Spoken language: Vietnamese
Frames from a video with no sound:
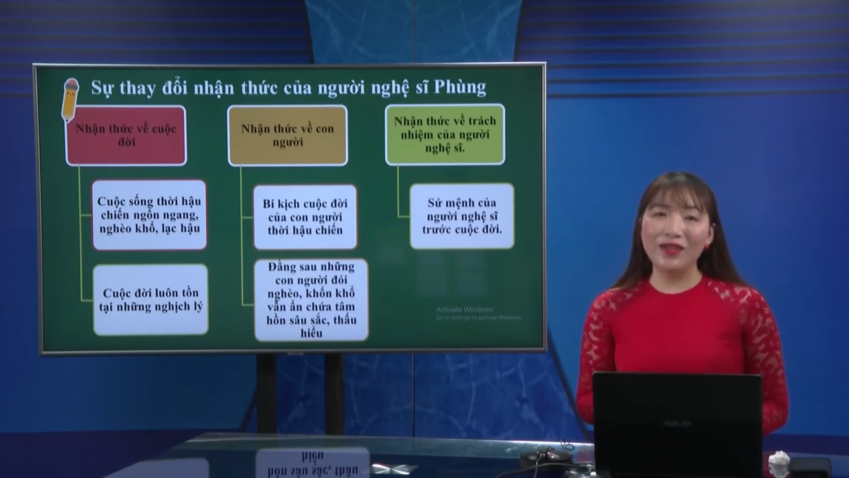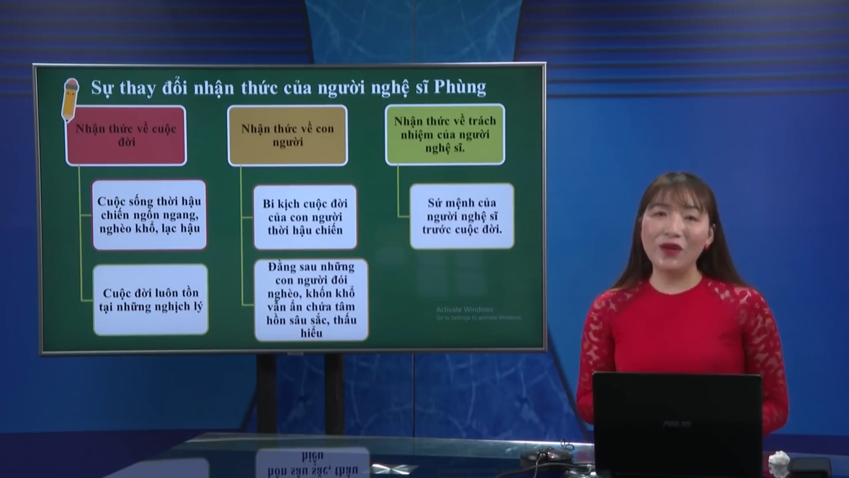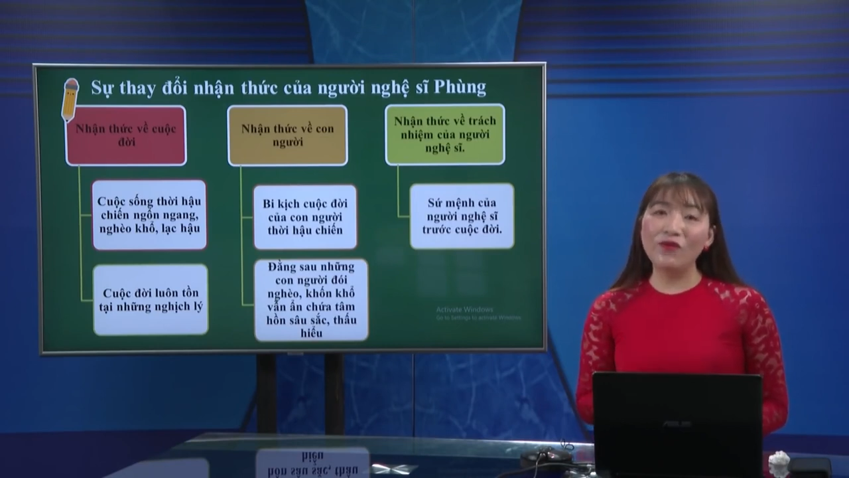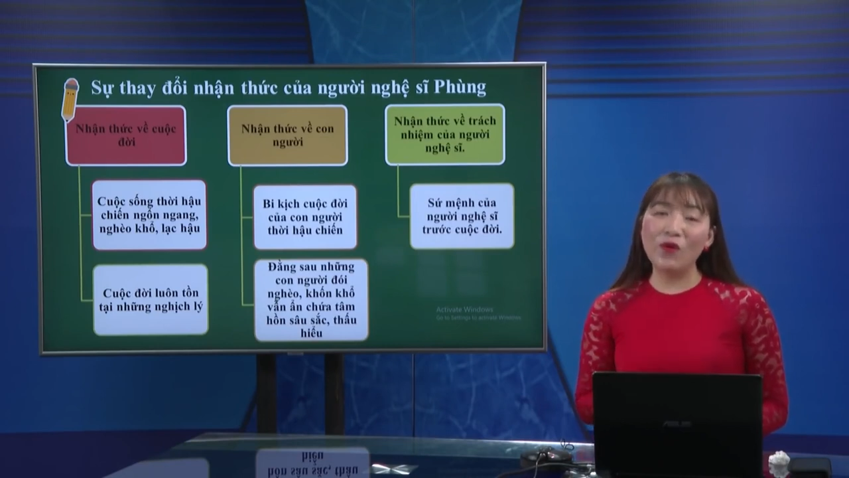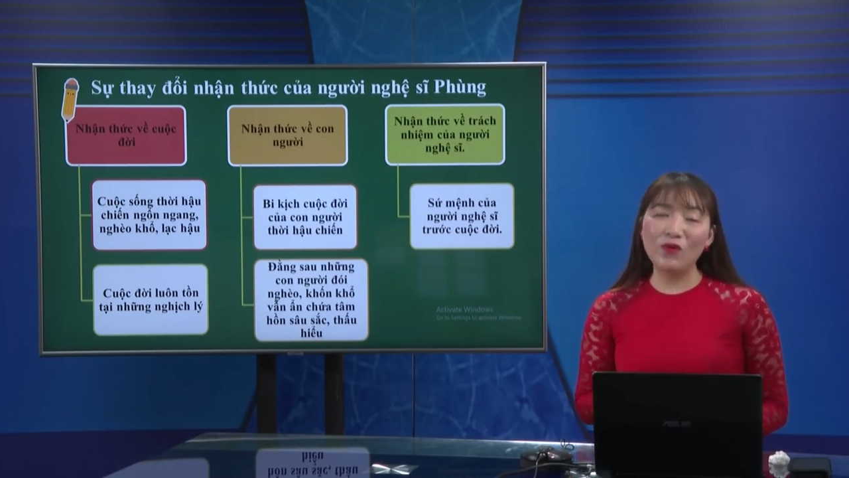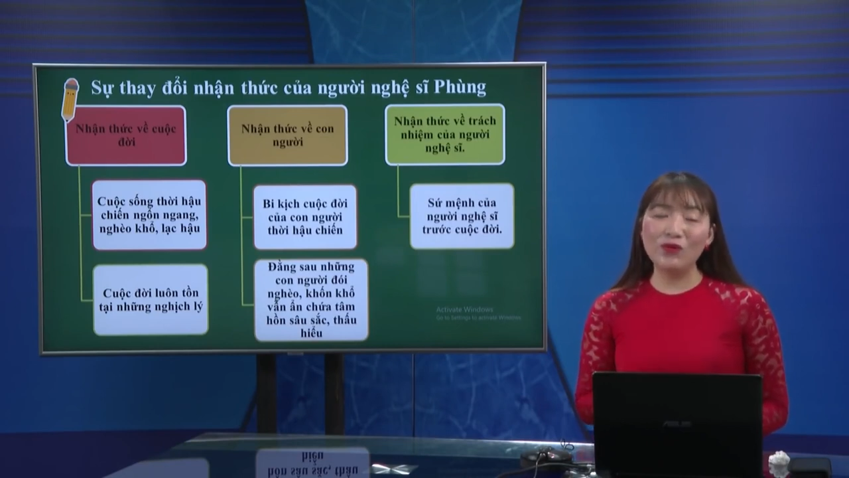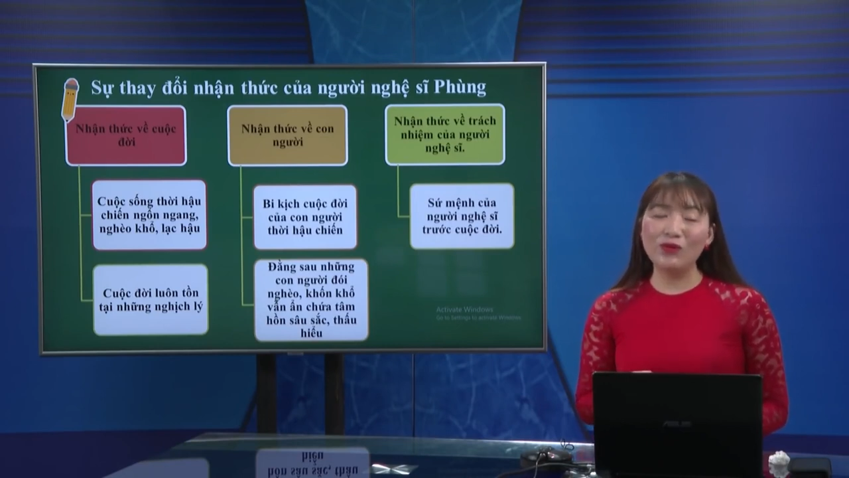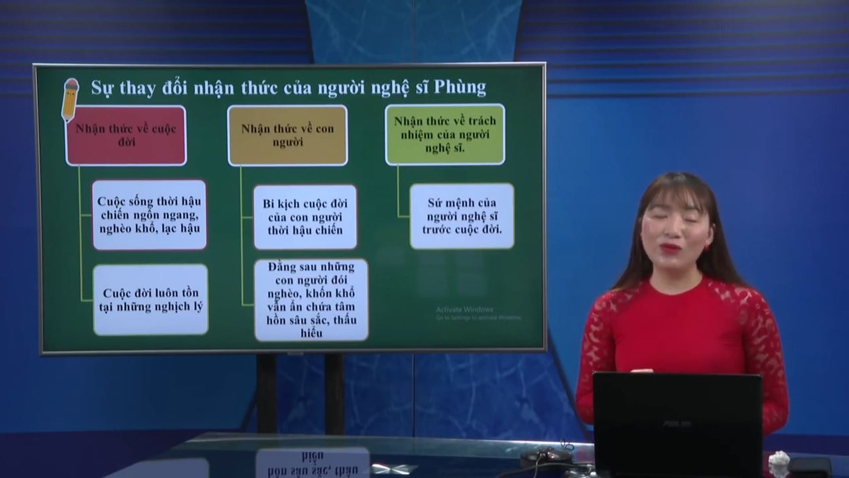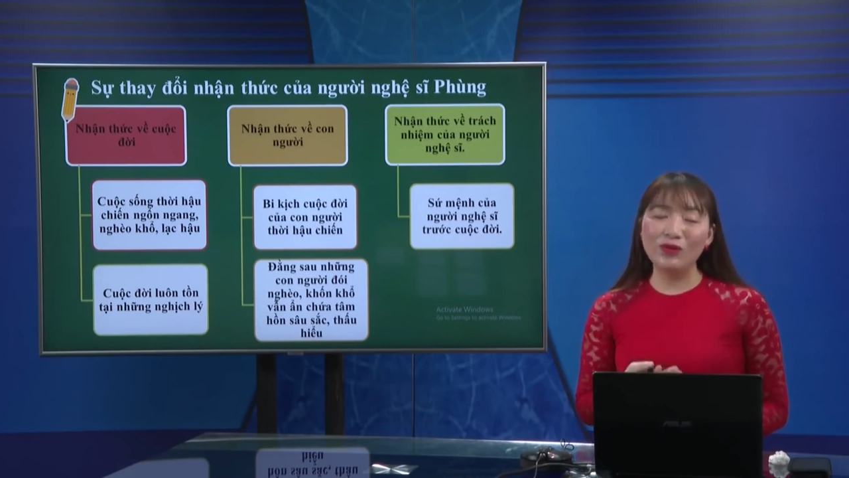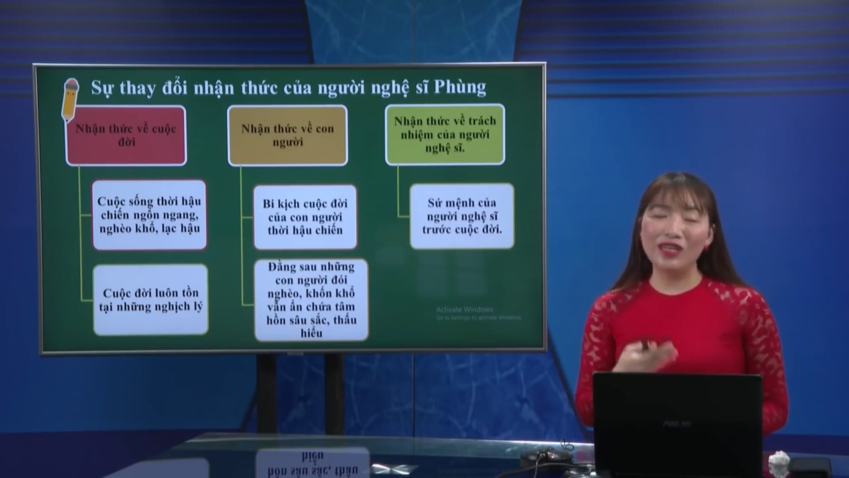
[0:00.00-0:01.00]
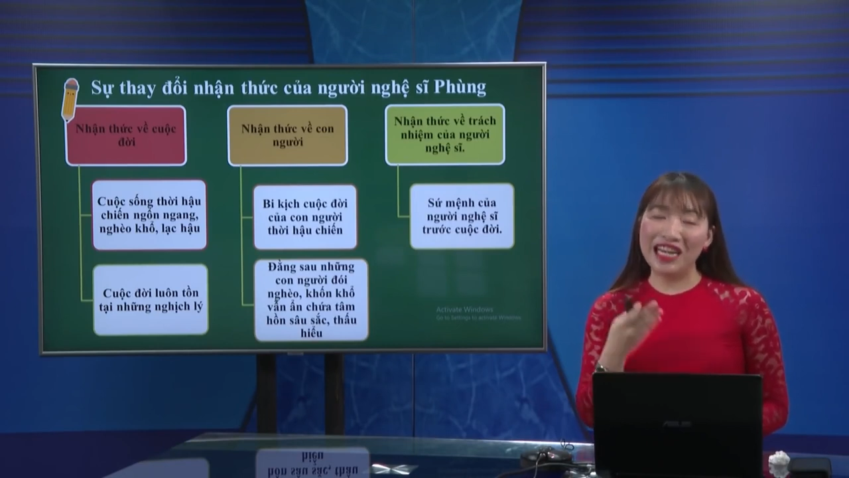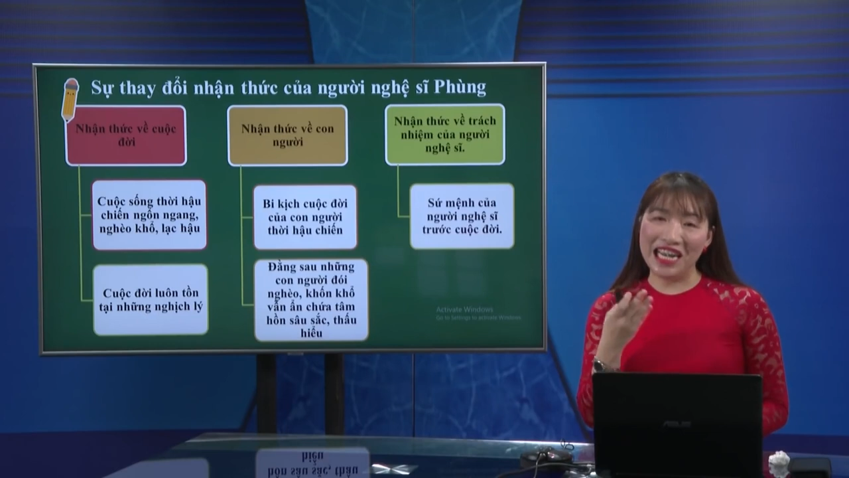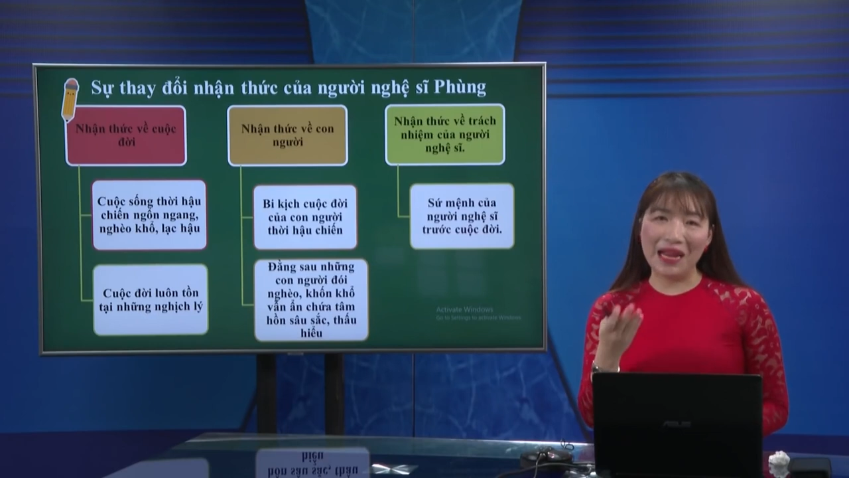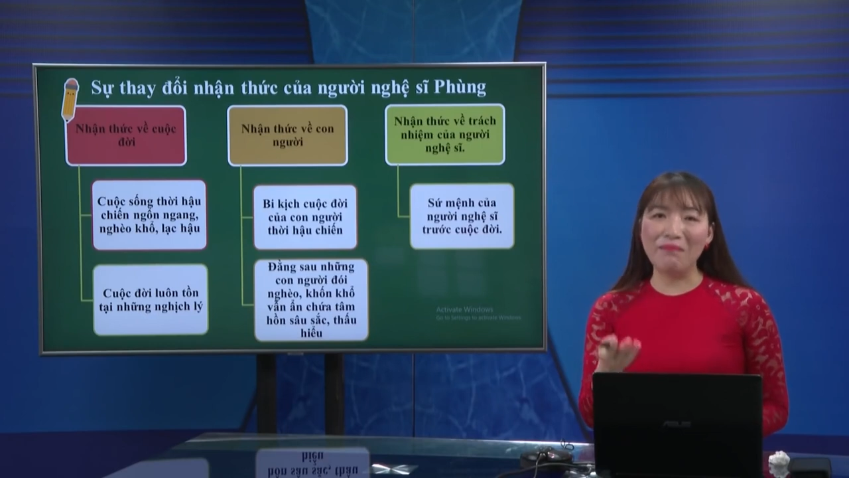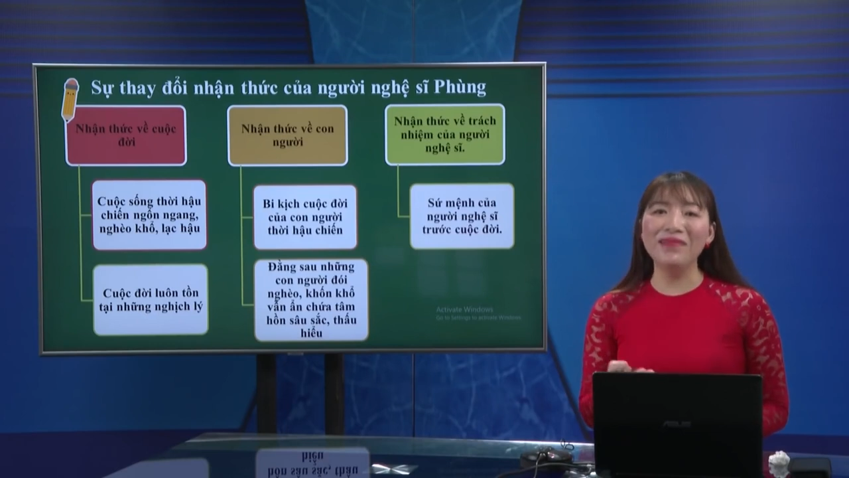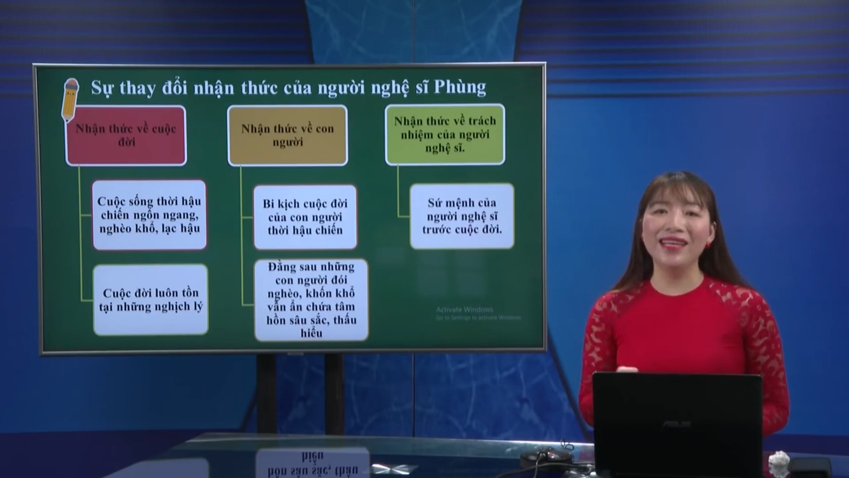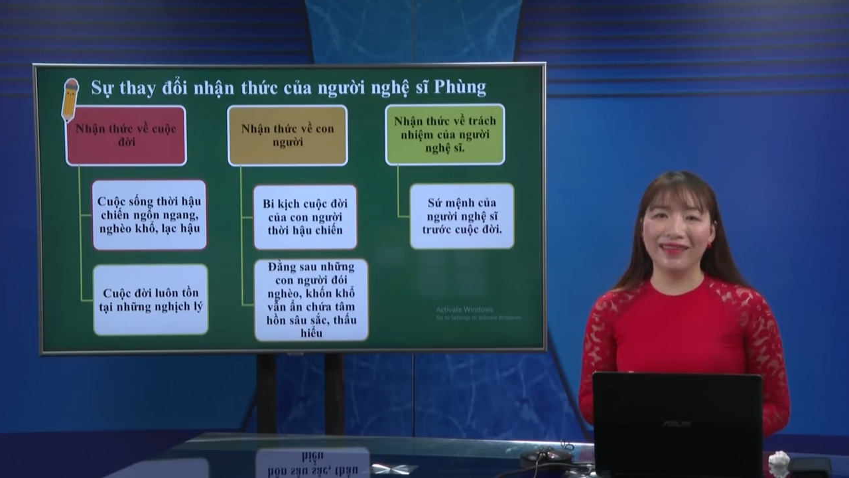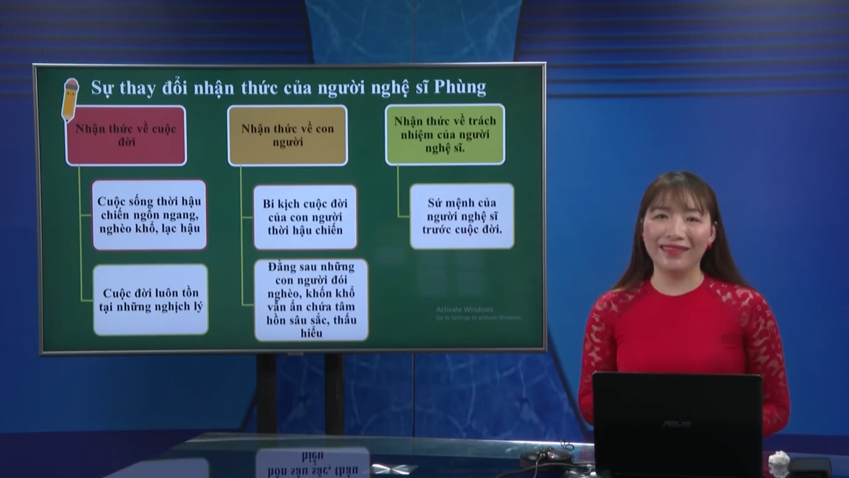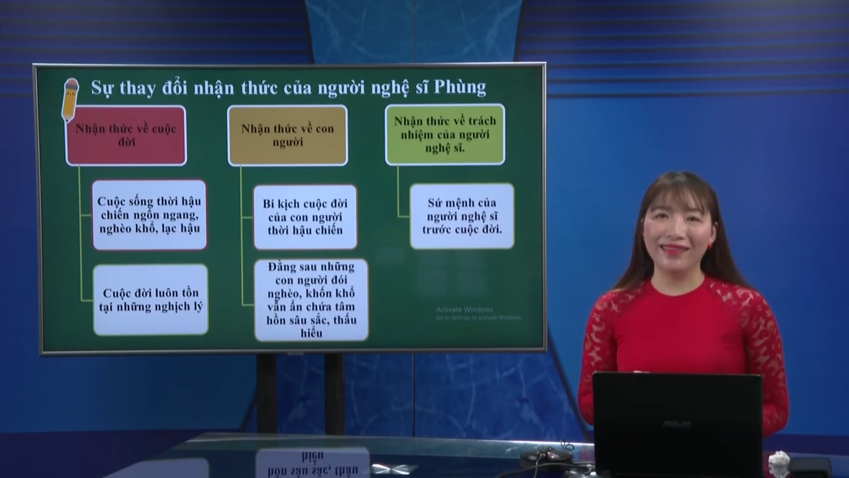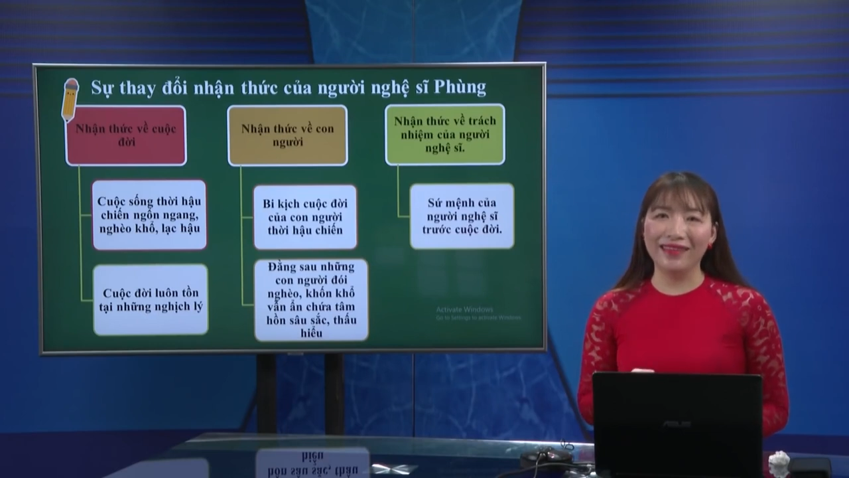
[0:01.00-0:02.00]
nó vốn lẫm
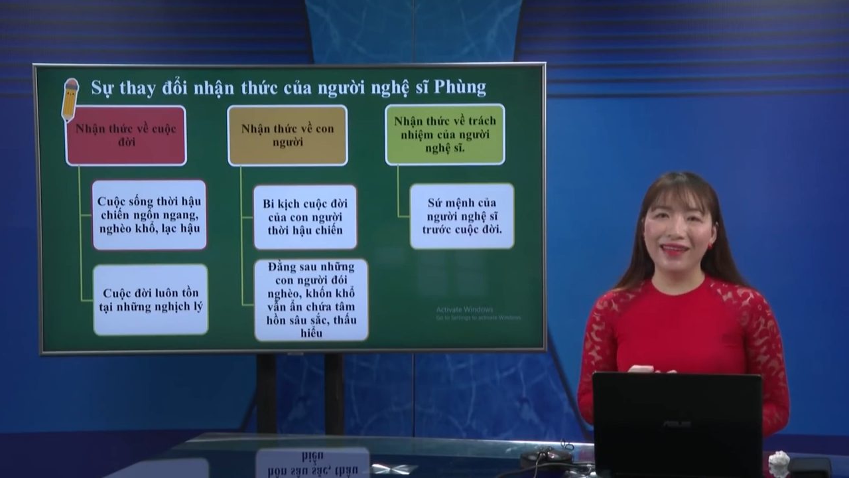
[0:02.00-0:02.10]
liệt,